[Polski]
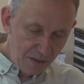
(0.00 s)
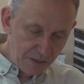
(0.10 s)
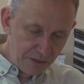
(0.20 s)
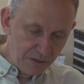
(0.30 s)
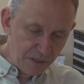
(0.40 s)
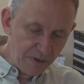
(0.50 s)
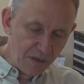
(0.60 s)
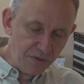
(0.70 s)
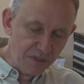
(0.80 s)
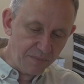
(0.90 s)
Dlaczego
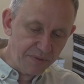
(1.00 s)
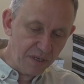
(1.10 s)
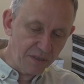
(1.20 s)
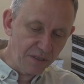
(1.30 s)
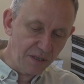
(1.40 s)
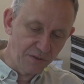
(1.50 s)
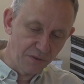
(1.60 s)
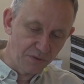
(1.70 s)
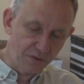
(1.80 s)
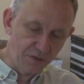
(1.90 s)
zabrałem się za pisanie tej
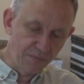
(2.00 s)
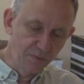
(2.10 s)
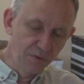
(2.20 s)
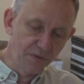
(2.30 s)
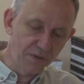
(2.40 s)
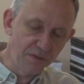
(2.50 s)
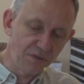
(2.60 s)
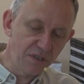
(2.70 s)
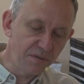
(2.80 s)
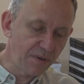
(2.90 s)
książki? Żeby
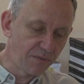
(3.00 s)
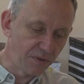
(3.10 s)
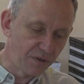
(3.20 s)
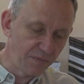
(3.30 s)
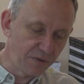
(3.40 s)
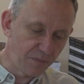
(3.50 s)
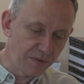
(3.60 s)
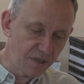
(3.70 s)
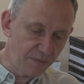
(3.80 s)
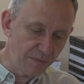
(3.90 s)
udowodnić innym autorom i sobie
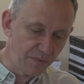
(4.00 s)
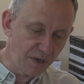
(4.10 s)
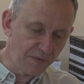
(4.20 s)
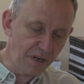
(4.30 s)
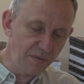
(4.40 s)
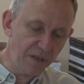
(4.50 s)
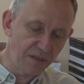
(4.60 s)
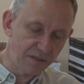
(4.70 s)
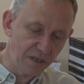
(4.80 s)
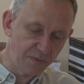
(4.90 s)
samemu, jak wiele
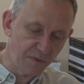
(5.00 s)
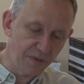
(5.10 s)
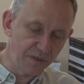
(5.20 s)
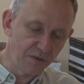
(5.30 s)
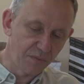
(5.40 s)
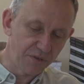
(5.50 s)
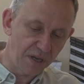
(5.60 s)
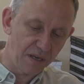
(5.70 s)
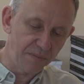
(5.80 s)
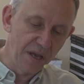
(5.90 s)
miejsca jest pomiędzy
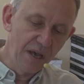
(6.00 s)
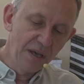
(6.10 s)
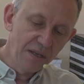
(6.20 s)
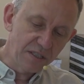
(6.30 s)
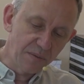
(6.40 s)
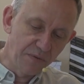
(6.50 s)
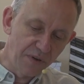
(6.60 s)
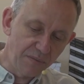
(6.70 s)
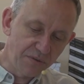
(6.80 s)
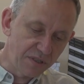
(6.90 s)
obszarem
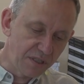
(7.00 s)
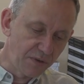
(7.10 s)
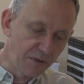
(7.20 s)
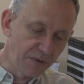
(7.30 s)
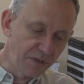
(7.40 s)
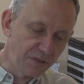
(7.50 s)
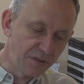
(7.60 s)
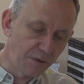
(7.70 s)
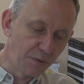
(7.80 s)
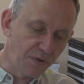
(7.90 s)
zajmowanym przez zawodowych
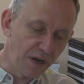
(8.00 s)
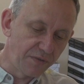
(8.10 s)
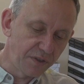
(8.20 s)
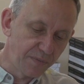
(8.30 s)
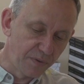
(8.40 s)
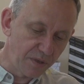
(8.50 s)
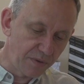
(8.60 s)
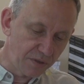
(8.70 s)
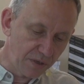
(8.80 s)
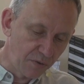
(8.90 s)
historyków, a wyspą
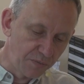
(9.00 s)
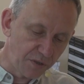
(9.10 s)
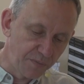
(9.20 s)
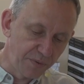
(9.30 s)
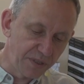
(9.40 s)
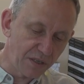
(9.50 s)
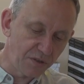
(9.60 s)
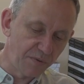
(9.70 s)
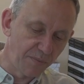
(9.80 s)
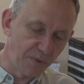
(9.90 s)
zamieszkałą przez
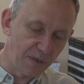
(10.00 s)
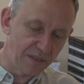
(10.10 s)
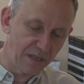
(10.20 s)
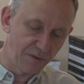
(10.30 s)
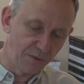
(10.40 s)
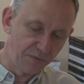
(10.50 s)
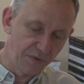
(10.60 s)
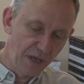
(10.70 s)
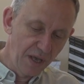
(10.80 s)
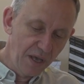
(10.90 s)
pisarzy i popularyzatorów.
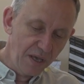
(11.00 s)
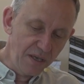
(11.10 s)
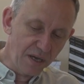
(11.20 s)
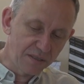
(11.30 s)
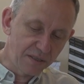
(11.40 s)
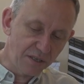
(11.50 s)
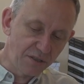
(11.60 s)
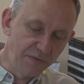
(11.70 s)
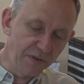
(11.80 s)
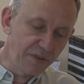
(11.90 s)
I jak
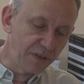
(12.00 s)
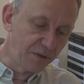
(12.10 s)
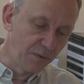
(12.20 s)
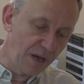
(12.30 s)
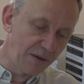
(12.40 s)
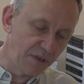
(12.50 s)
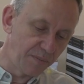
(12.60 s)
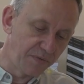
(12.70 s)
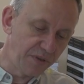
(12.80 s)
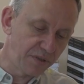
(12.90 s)
straszliwe wichry hulają na
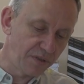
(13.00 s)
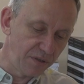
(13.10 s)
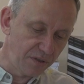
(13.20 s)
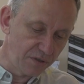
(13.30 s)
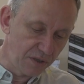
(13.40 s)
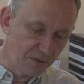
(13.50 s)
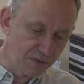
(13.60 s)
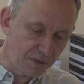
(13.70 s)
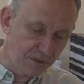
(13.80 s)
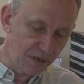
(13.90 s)
powierzchni
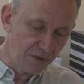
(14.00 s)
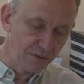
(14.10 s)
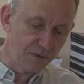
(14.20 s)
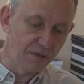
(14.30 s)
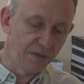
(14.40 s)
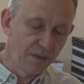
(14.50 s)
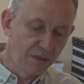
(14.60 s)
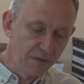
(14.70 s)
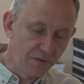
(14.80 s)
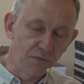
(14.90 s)
dzielących te lądy
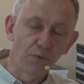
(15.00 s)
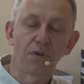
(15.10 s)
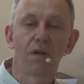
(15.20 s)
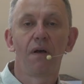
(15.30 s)
wód.